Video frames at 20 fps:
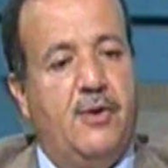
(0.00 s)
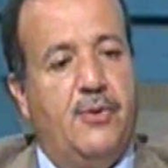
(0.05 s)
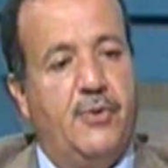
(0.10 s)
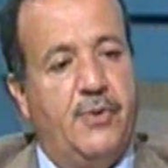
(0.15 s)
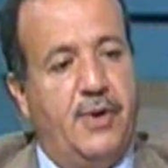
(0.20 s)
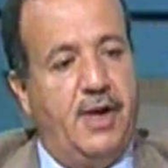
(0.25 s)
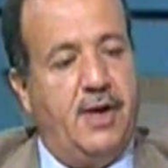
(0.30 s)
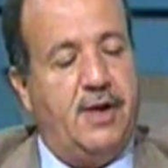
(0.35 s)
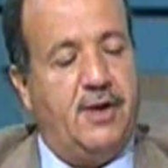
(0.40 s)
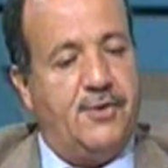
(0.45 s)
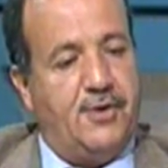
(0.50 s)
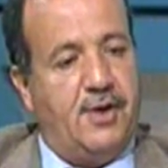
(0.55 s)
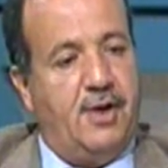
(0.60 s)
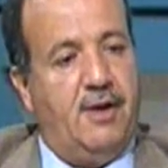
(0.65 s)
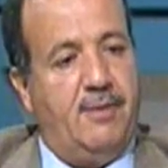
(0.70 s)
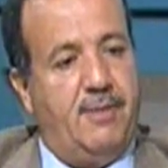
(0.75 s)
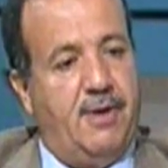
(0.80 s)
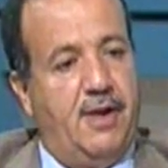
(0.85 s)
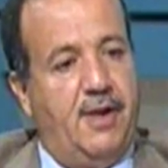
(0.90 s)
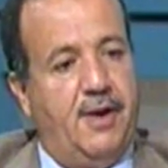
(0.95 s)
هناك
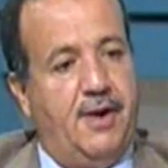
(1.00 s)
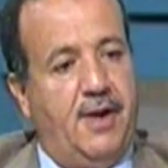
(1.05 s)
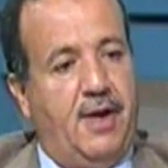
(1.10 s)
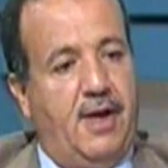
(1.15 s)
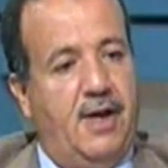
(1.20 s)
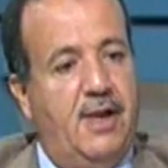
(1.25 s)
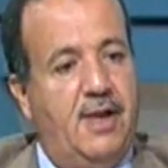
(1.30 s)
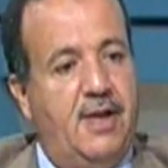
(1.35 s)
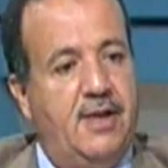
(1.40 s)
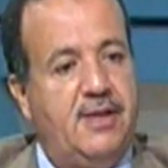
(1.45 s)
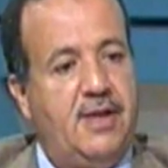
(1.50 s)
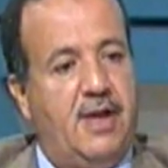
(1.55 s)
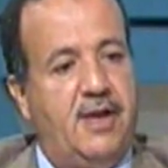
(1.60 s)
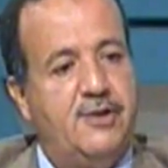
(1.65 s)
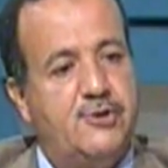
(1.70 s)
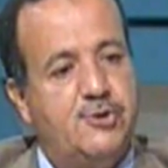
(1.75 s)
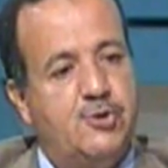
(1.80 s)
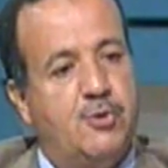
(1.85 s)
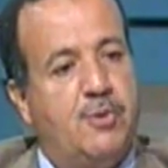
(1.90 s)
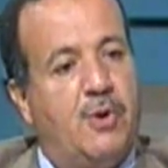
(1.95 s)
طلب على الرحلات
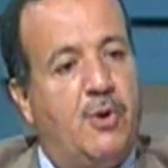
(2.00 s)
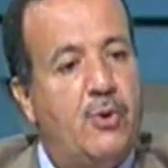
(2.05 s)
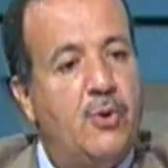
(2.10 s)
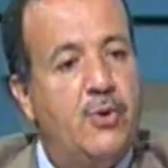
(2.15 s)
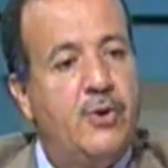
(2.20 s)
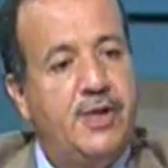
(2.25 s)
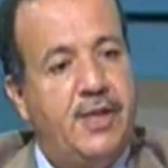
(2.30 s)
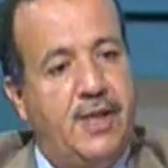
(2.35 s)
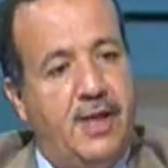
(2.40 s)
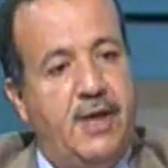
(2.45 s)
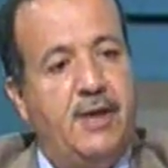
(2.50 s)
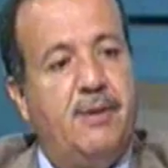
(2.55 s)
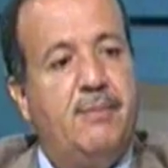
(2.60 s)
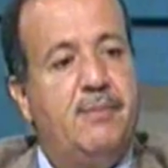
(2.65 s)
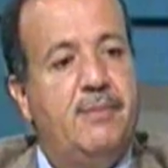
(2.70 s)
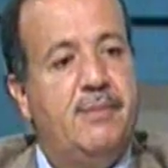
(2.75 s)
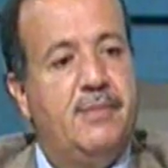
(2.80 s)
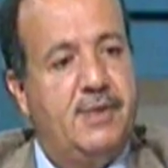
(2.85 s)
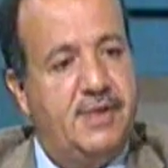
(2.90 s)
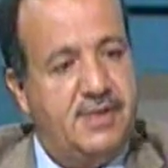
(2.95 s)
حيثما وجد
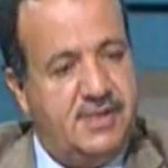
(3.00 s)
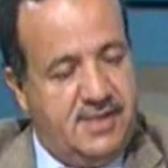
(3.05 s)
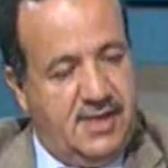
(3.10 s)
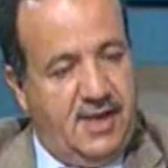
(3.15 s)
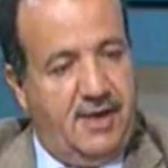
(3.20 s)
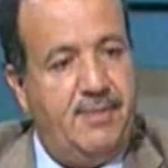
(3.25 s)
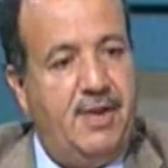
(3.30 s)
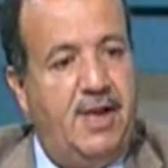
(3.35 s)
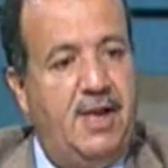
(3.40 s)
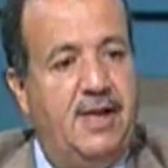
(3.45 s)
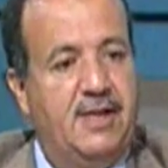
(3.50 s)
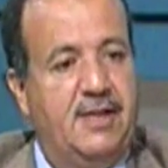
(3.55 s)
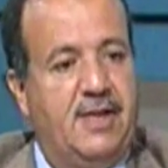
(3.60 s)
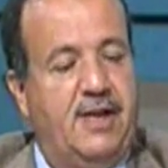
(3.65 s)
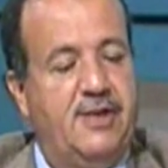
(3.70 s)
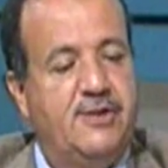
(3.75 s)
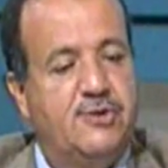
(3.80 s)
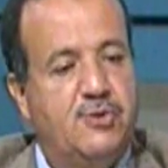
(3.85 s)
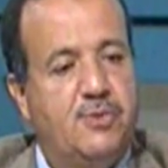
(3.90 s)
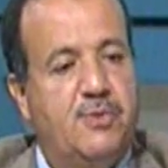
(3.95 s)
استعمالات
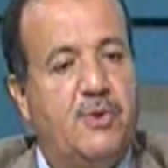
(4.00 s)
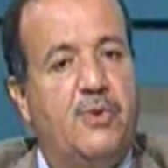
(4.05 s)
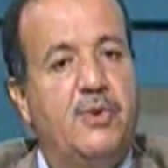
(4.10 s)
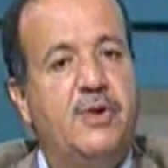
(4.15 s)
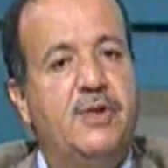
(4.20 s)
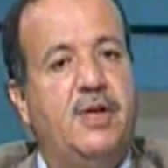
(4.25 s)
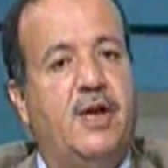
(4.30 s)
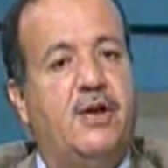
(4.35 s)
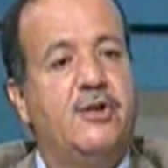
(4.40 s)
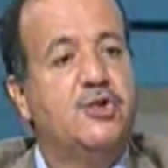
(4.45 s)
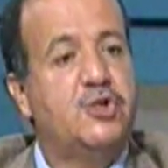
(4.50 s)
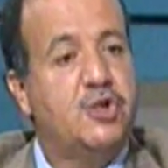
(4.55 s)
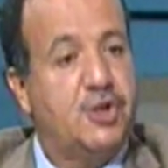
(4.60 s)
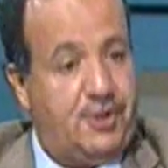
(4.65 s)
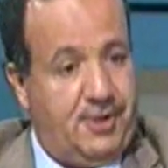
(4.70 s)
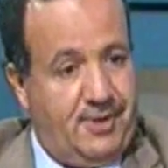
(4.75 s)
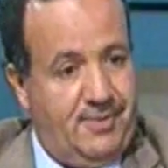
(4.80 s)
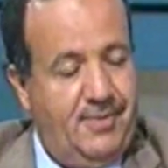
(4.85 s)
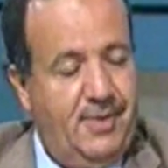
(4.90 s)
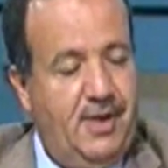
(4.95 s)
حيثما وجد
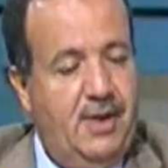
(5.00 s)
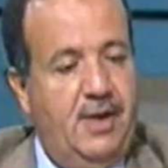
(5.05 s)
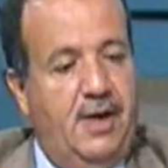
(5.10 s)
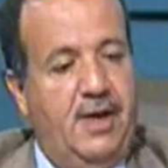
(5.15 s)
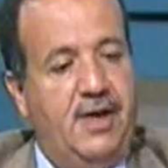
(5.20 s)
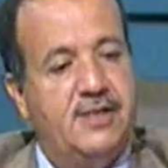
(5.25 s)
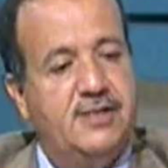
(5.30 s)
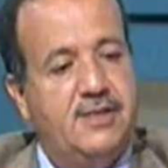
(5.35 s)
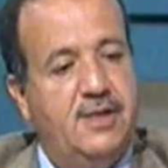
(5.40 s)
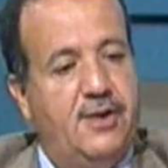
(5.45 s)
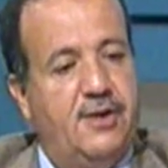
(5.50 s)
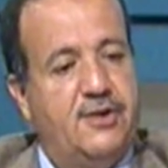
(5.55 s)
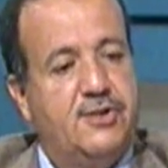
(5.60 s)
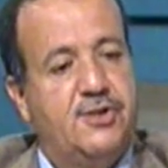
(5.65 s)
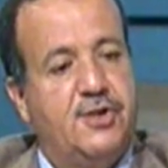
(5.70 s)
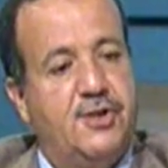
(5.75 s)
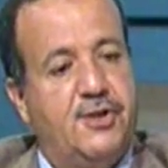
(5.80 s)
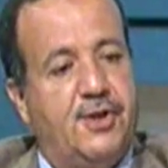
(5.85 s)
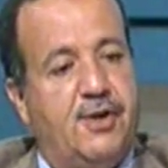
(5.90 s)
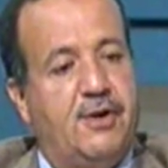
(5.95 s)
انشطه هذه
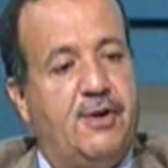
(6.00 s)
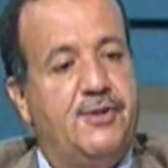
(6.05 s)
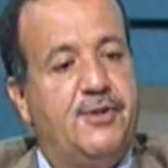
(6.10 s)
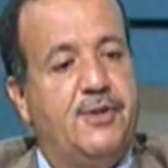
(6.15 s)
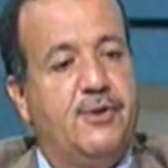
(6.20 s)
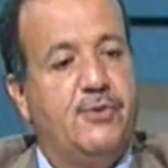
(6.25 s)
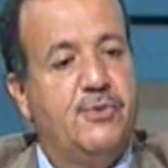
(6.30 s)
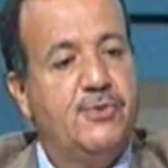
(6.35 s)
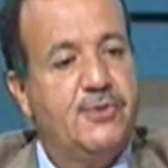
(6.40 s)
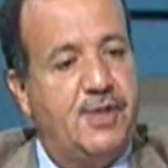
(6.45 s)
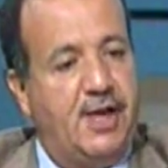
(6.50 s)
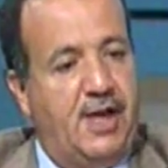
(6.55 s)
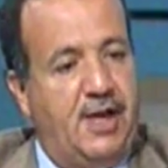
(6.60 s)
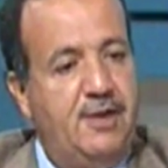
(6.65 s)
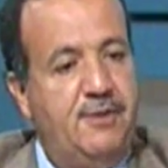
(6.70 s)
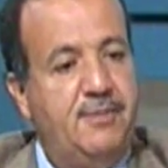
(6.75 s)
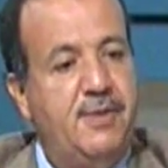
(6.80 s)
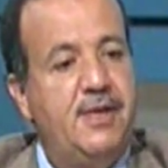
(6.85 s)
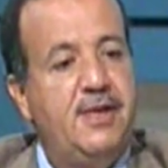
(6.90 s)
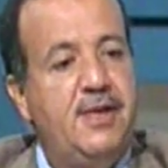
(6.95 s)
الانشطه قد تكون
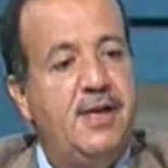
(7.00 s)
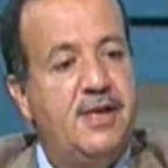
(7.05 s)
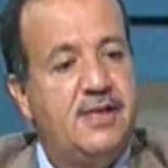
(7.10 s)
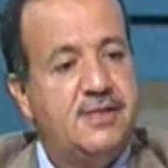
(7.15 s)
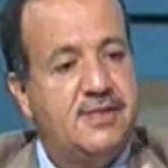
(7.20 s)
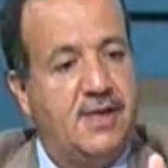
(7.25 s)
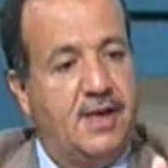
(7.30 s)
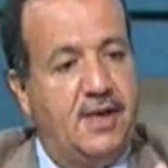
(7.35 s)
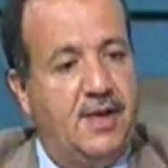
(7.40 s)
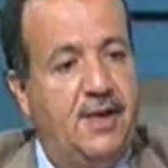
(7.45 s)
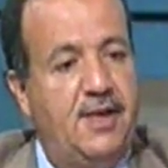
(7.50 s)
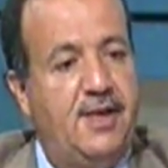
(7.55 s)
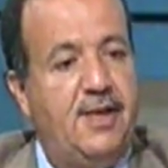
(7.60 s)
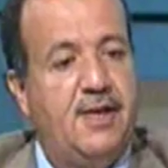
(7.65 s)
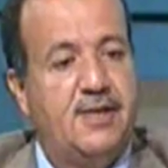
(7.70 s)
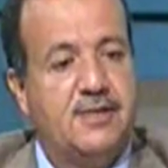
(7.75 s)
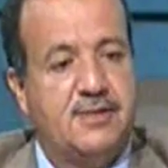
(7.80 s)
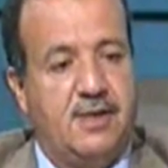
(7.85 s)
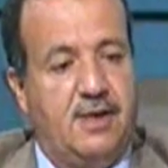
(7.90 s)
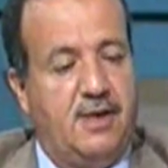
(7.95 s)
تعليميه
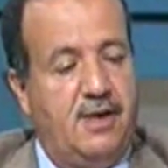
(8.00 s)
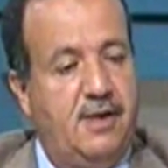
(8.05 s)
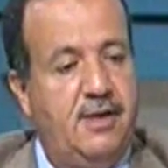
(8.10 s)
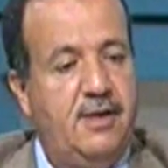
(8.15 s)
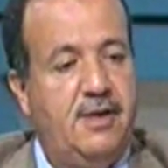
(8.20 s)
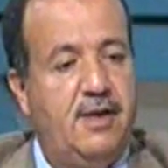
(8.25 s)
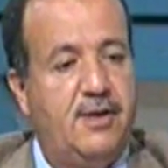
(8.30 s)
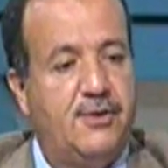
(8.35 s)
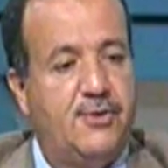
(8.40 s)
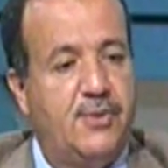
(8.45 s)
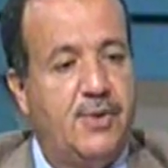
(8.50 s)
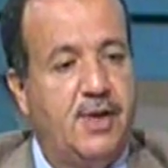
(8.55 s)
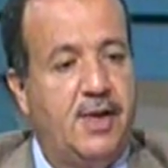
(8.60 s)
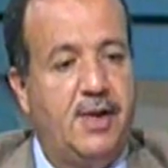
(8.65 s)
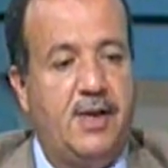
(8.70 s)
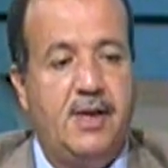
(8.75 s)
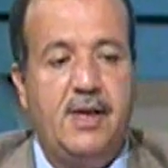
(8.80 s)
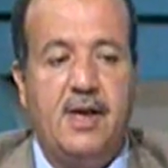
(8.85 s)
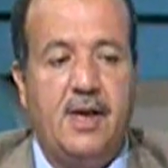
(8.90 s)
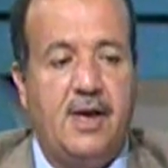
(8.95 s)
سكنيه صحيه
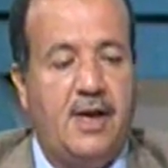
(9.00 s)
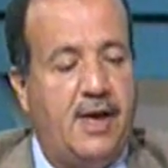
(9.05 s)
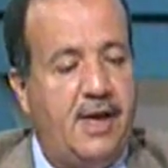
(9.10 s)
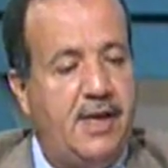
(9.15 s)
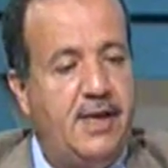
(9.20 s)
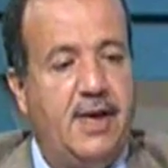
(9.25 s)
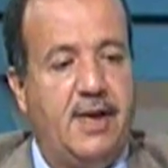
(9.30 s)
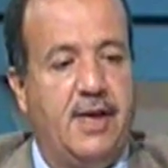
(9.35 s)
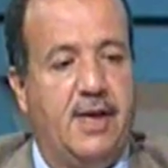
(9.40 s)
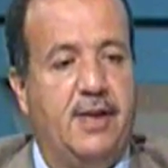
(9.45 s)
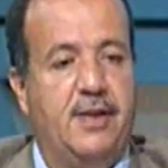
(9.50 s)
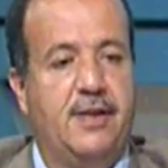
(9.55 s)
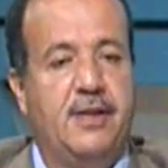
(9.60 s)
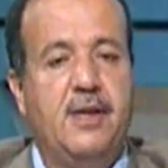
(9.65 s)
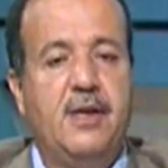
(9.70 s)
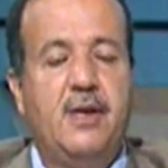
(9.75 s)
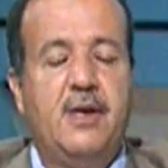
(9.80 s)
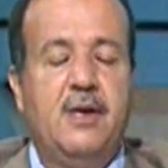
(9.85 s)
تجاريه ايا كانت